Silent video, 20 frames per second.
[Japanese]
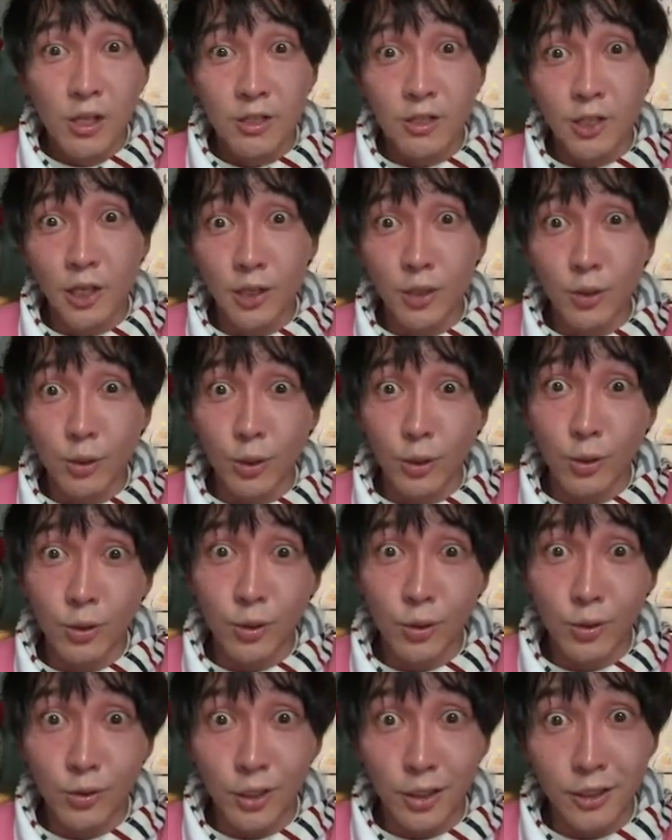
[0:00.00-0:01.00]
最高
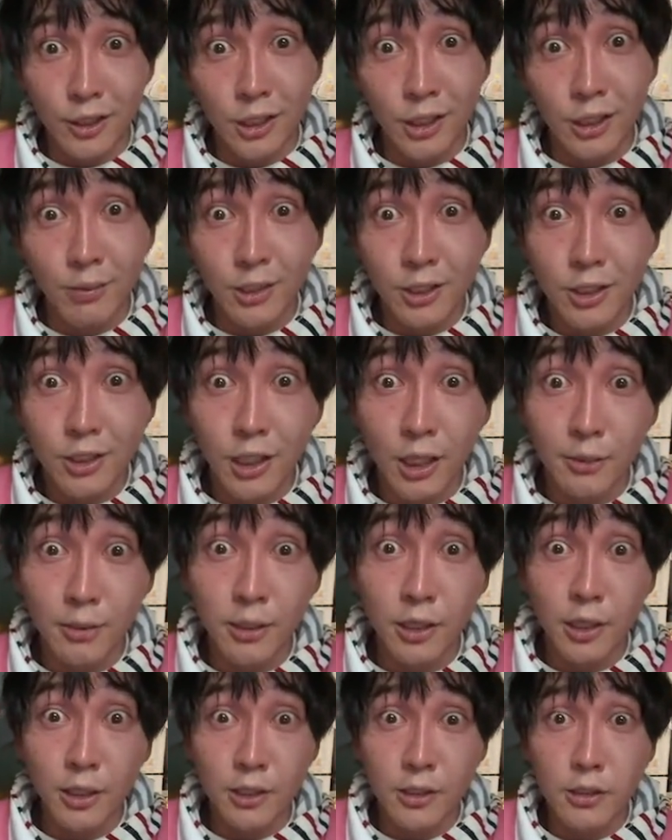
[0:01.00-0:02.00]
の曲ができました、
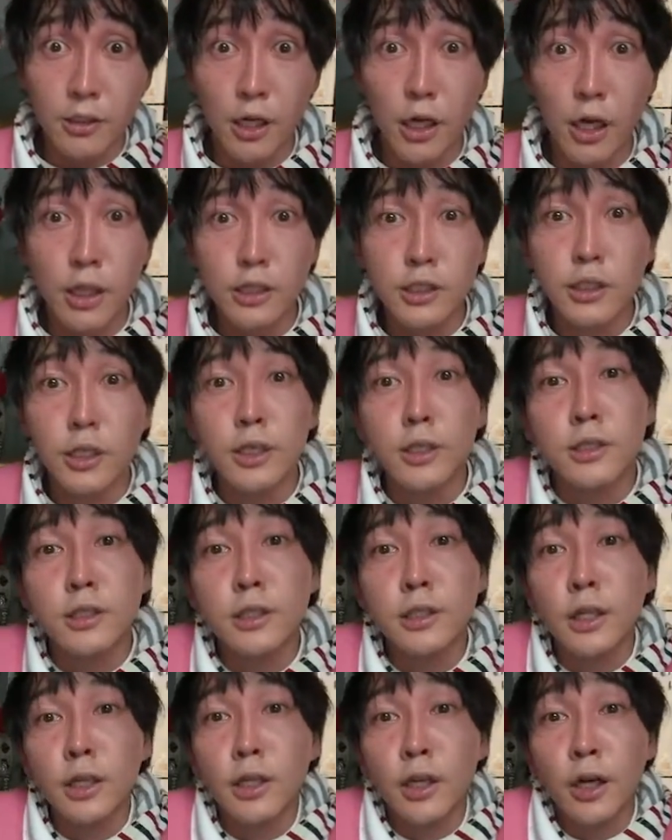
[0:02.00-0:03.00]
みたいにさ、つ、
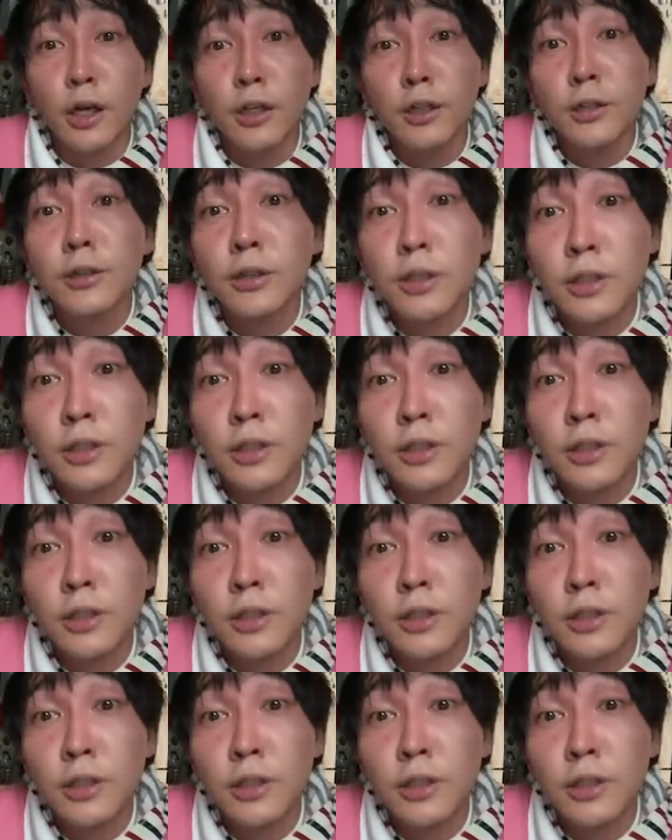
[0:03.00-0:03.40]
つねたが、